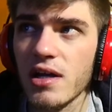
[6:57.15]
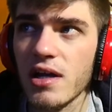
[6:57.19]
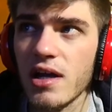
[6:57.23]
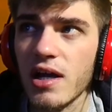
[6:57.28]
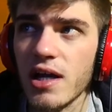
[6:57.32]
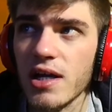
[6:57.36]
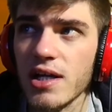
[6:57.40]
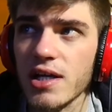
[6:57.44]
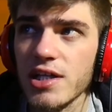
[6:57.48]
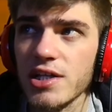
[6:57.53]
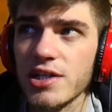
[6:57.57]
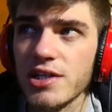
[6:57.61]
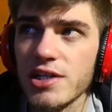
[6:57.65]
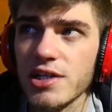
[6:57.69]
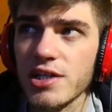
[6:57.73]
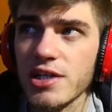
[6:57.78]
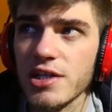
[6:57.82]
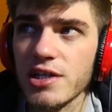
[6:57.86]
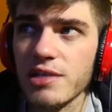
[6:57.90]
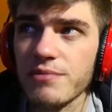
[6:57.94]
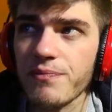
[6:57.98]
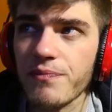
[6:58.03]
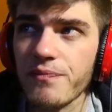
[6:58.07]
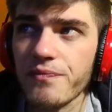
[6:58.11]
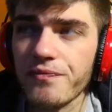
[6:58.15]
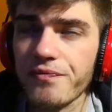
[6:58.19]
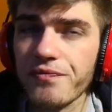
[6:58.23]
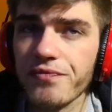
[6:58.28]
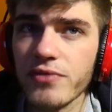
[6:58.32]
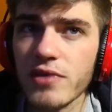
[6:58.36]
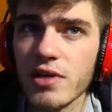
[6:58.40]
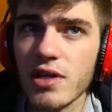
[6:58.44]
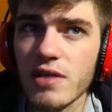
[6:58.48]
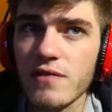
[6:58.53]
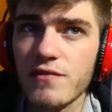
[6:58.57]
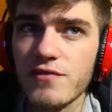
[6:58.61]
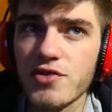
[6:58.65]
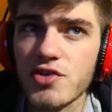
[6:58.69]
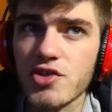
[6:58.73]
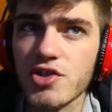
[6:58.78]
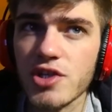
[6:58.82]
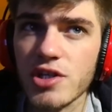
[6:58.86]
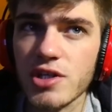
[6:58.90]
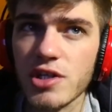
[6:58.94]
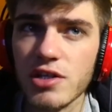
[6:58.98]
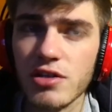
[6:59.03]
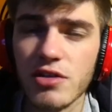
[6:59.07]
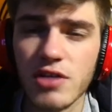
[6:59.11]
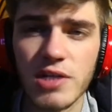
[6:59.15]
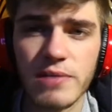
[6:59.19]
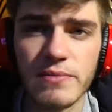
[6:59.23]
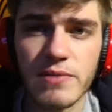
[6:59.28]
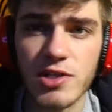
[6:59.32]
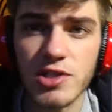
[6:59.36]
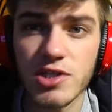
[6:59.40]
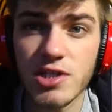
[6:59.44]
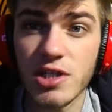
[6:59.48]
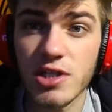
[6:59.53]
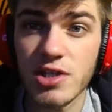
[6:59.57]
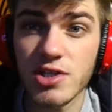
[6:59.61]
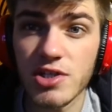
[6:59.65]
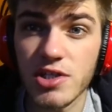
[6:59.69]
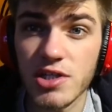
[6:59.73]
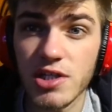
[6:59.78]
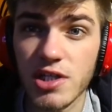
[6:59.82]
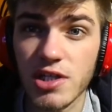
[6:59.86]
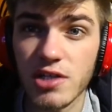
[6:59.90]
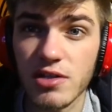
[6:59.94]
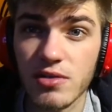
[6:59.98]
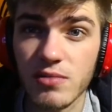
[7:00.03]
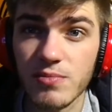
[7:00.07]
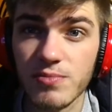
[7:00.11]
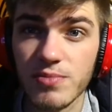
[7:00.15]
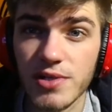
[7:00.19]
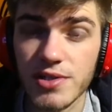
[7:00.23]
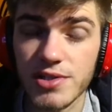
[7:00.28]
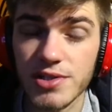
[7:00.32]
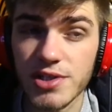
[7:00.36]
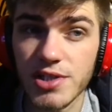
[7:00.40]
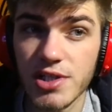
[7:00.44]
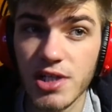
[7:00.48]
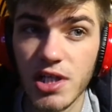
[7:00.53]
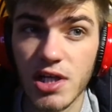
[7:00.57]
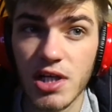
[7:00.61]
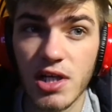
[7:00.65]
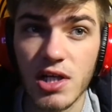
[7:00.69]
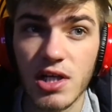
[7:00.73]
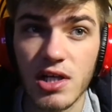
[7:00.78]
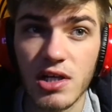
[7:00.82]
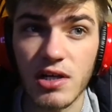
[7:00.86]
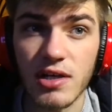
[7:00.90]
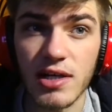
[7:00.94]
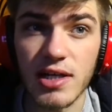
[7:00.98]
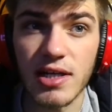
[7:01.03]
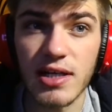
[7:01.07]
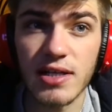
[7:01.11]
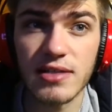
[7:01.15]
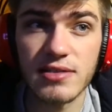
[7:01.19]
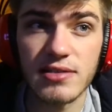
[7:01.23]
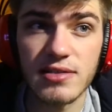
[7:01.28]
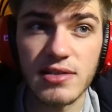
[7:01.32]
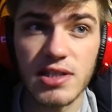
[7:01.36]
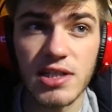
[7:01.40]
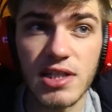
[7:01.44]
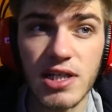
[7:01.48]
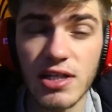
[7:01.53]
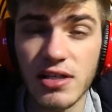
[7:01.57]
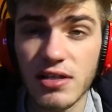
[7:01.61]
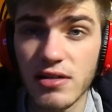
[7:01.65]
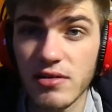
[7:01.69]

A jeśli w 3D no to chyba trzeba 3 dychy dopłacić. Ale za dychę na